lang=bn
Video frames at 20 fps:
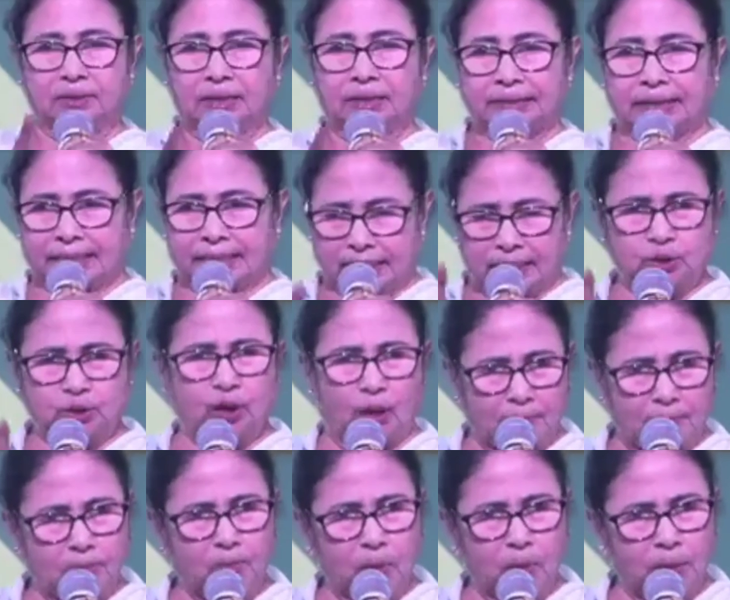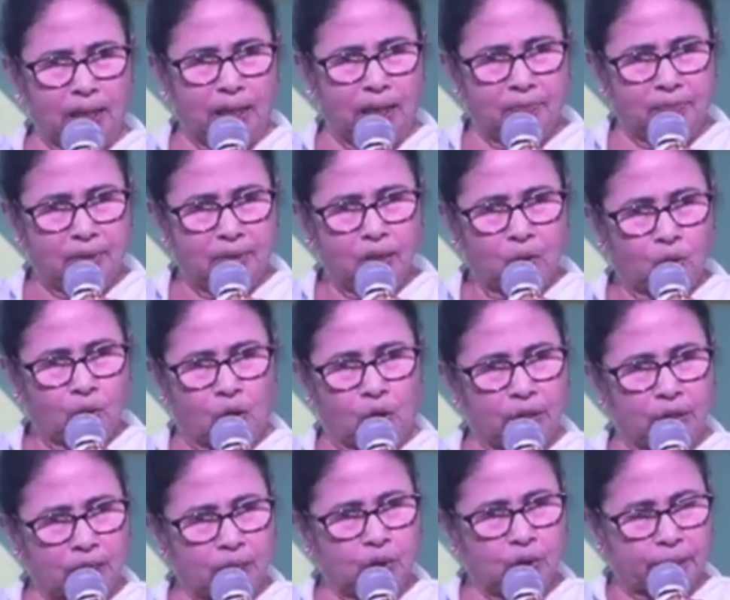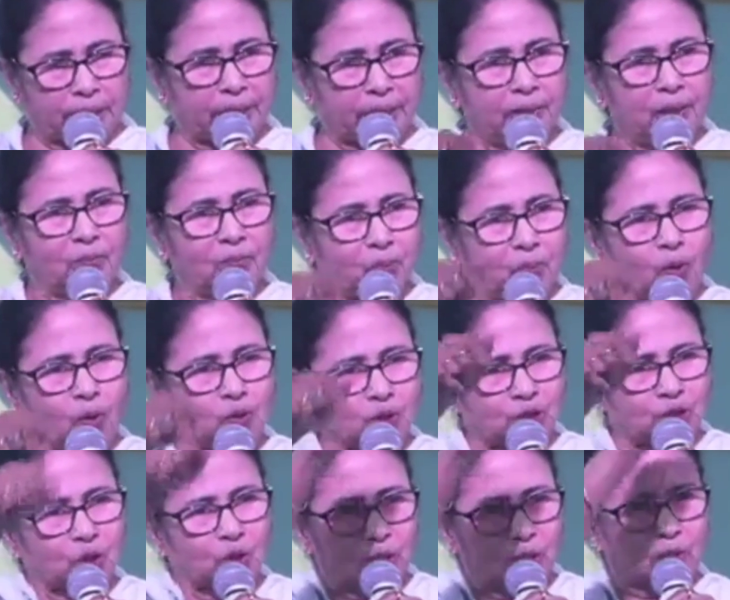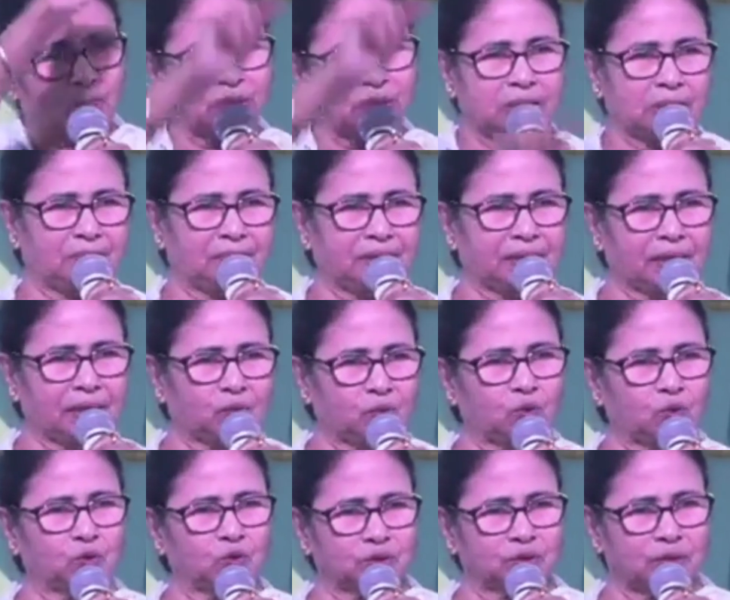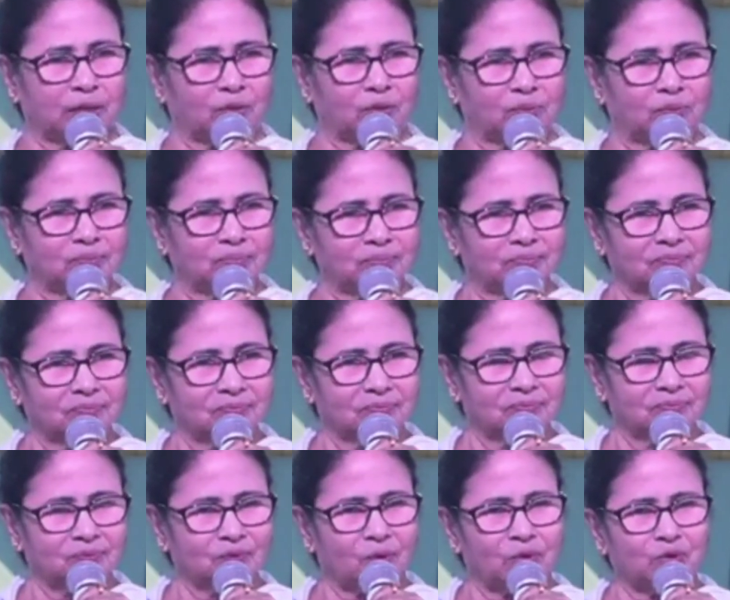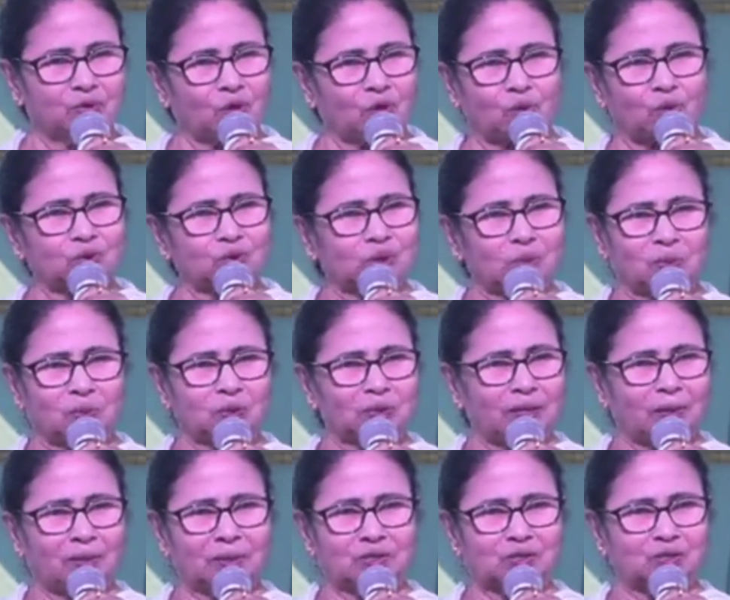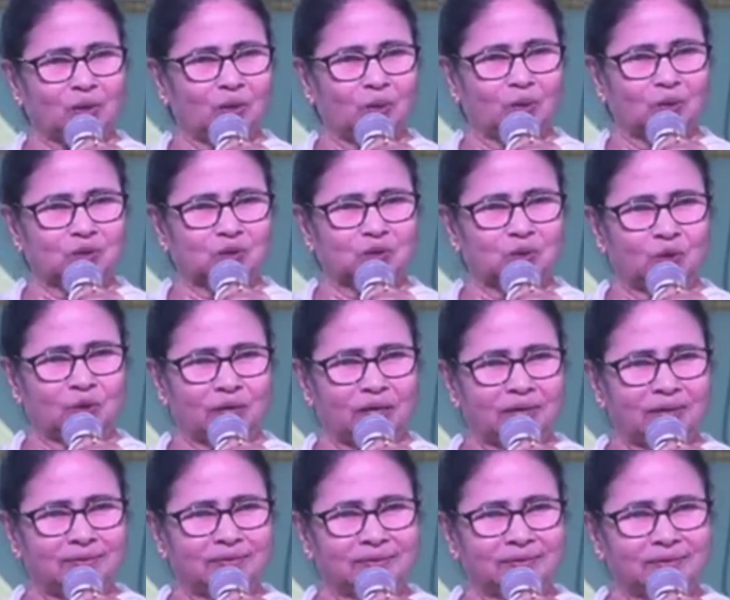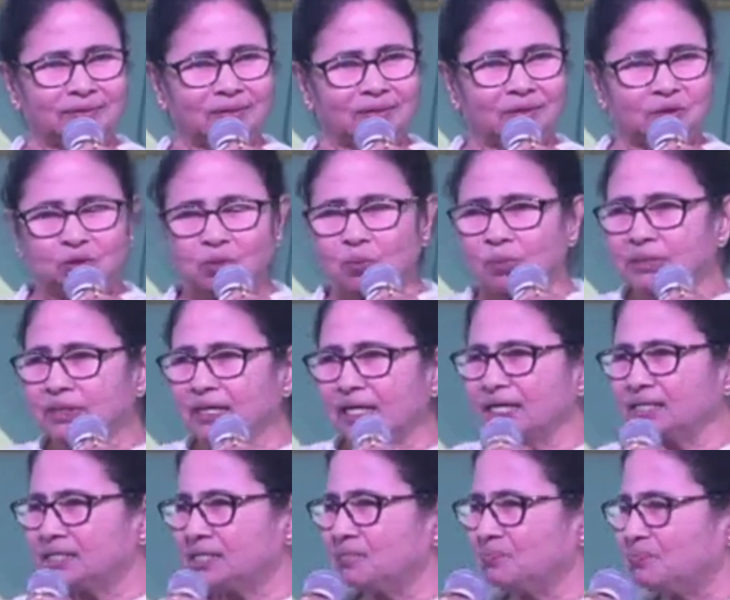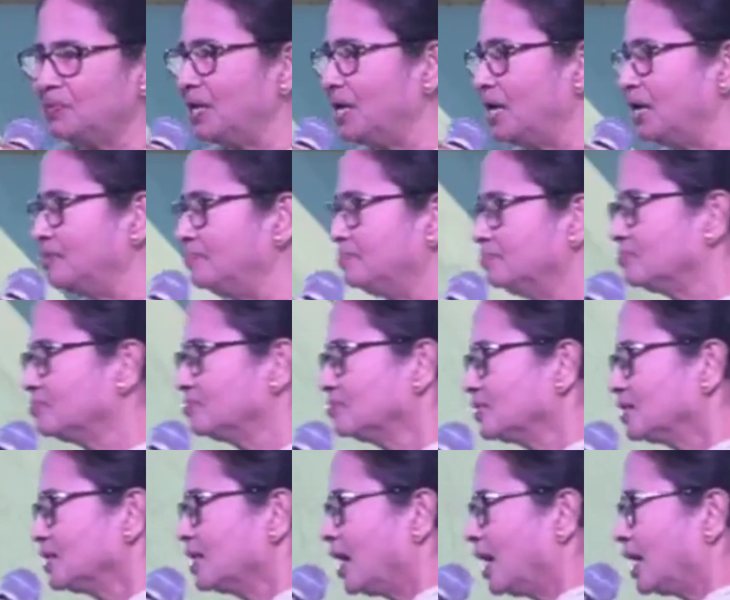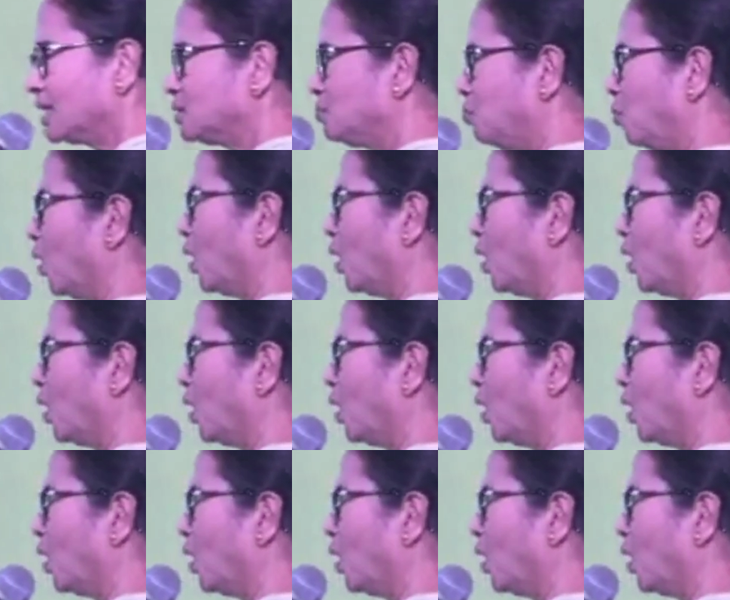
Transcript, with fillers: দেখলেন তো আমি বললাম কর্ণাটকে ভোট দিও না বিজেপিকে অন্যদের দাও কই তখন তো বলতে আমার সংকোচ হলো না তুমি তাহলে সিপিএম আজ বড়